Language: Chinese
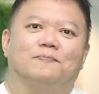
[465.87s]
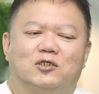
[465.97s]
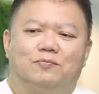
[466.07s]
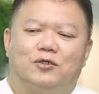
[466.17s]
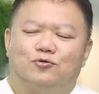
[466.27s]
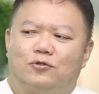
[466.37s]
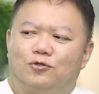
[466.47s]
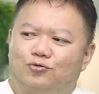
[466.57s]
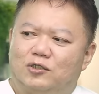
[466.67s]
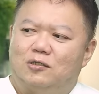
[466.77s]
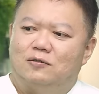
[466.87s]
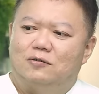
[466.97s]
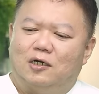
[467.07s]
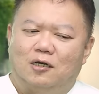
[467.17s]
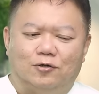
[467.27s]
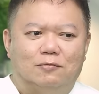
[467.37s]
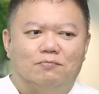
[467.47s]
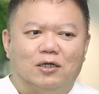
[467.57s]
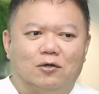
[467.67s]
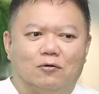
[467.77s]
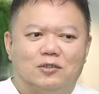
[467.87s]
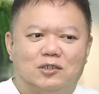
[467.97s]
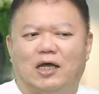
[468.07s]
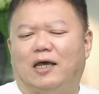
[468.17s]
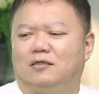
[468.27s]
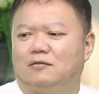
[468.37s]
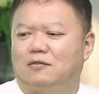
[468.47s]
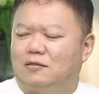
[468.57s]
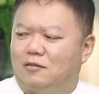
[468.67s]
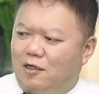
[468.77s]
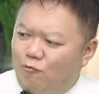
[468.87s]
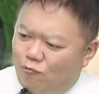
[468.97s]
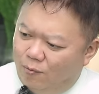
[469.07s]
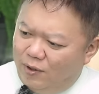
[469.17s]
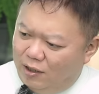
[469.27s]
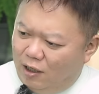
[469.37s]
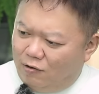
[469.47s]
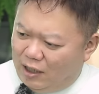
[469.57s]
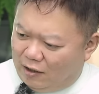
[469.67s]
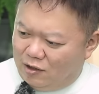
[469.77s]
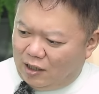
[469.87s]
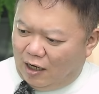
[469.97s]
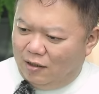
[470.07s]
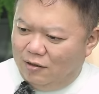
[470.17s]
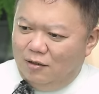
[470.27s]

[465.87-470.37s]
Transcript: 身边如果有女生，她刚好命宫是太阴的，那我们也要让着她。